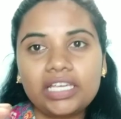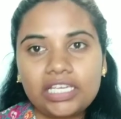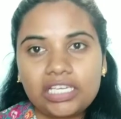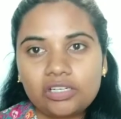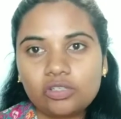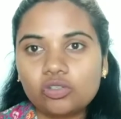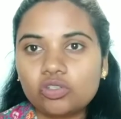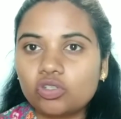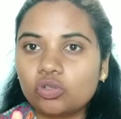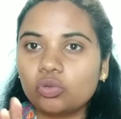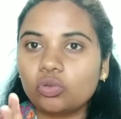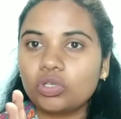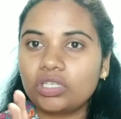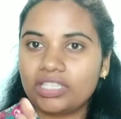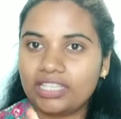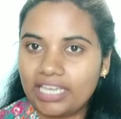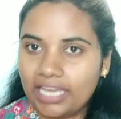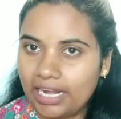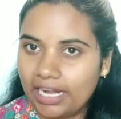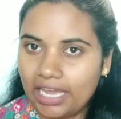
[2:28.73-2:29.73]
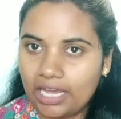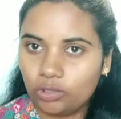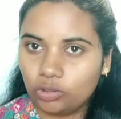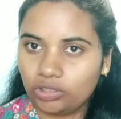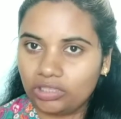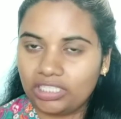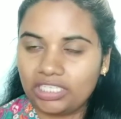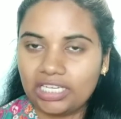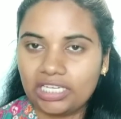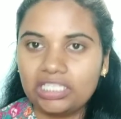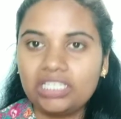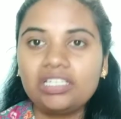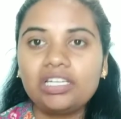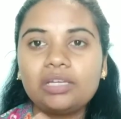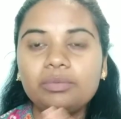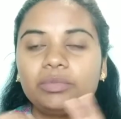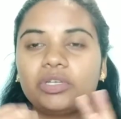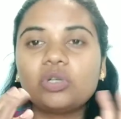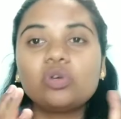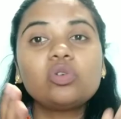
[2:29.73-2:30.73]
ఈరోజు ఇది ఎలా ఉంది అని
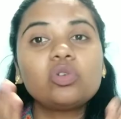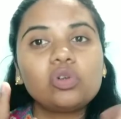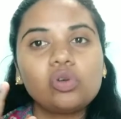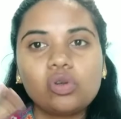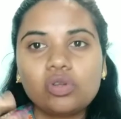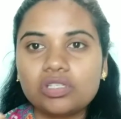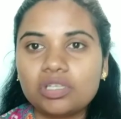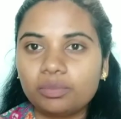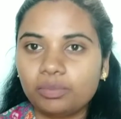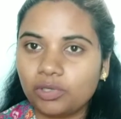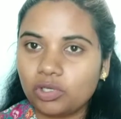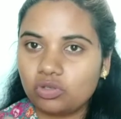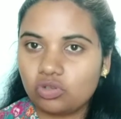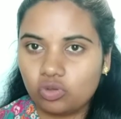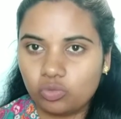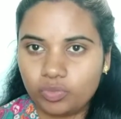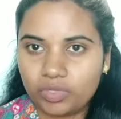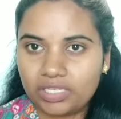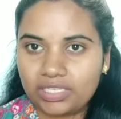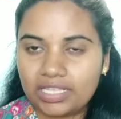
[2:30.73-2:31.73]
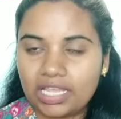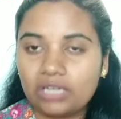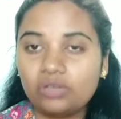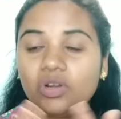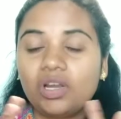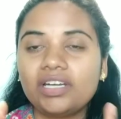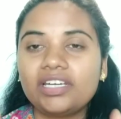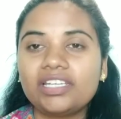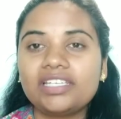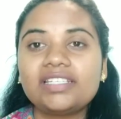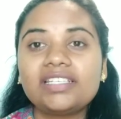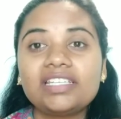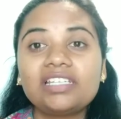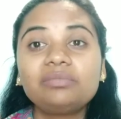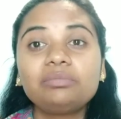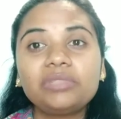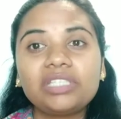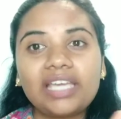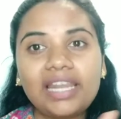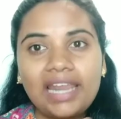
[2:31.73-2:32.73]
నేను మీకు క్లోజప్లో చూపిస్తాను అండ్ ఈ
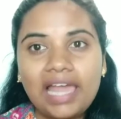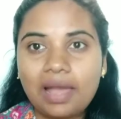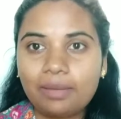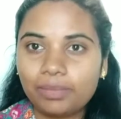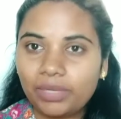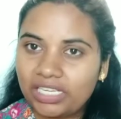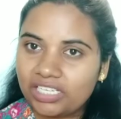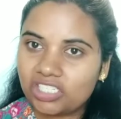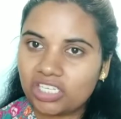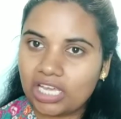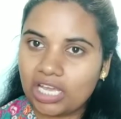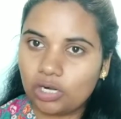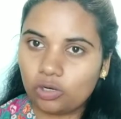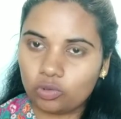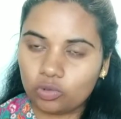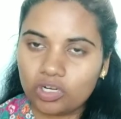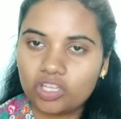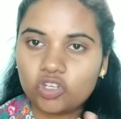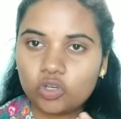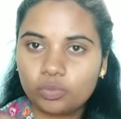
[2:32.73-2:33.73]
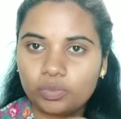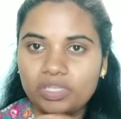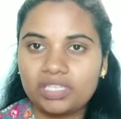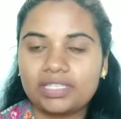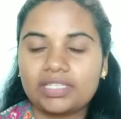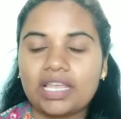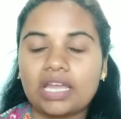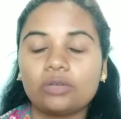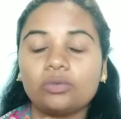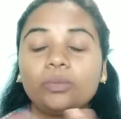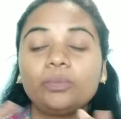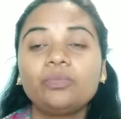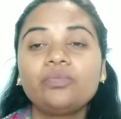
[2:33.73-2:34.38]
సీరం ఎలా అప్లై చేయాలో కూడా చూపిస్తాను